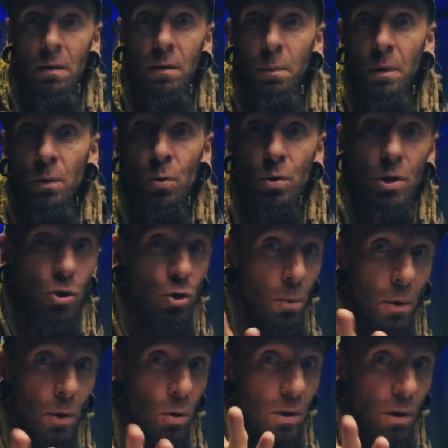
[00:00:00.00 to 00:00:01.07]
Тебе нужно,
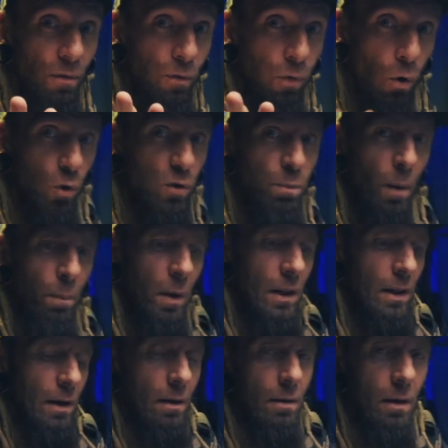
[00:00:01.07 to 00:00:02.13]
чтобы оно там в фокус
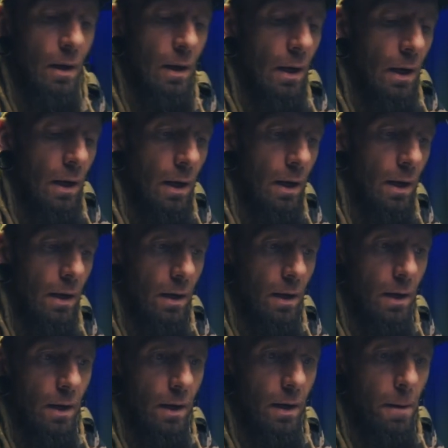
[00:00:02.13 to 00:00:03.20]
попало.
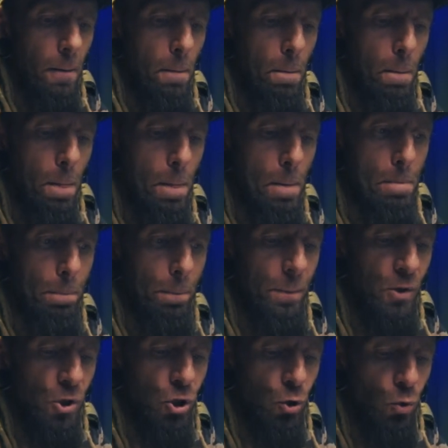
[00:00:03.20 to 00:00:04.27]
А,
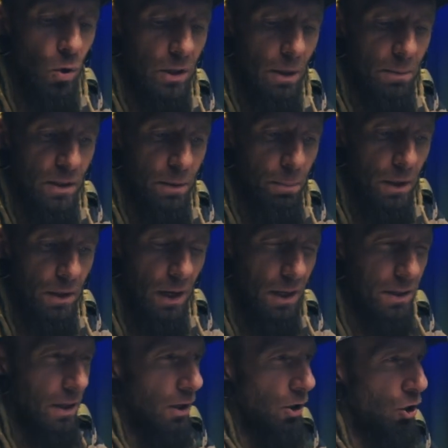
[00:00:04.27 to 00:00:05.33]
что там тебе
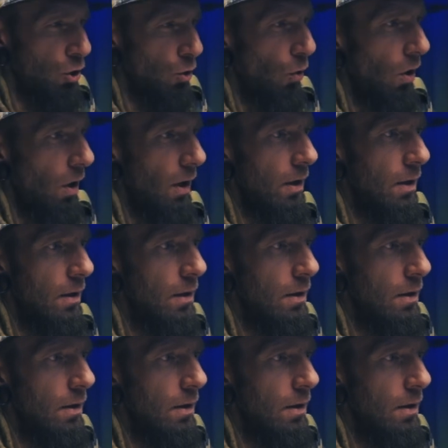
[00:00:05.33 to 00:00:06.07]
надо еще?